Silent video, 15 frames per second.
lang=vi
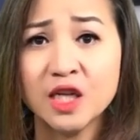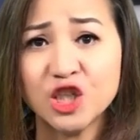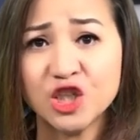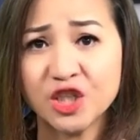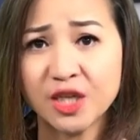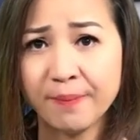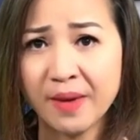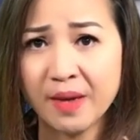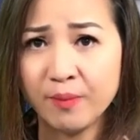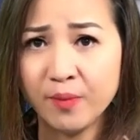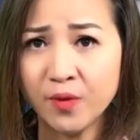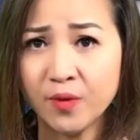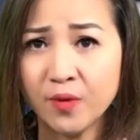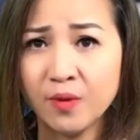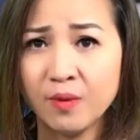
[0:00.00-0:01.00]

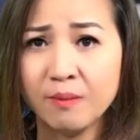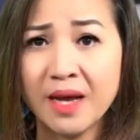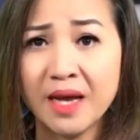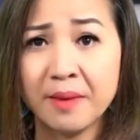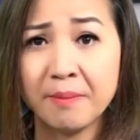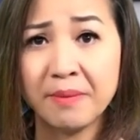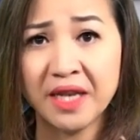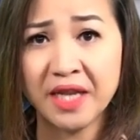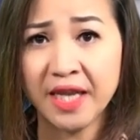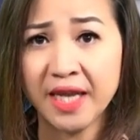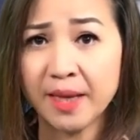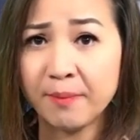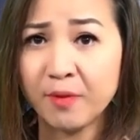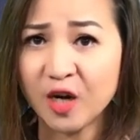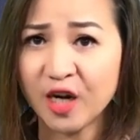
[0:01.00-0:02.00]
Japanpu bang
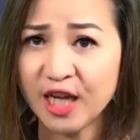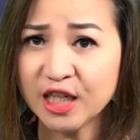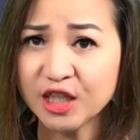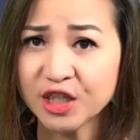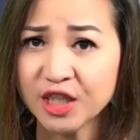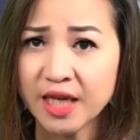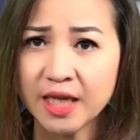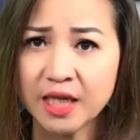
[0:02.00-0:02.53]
Madhya Pradesh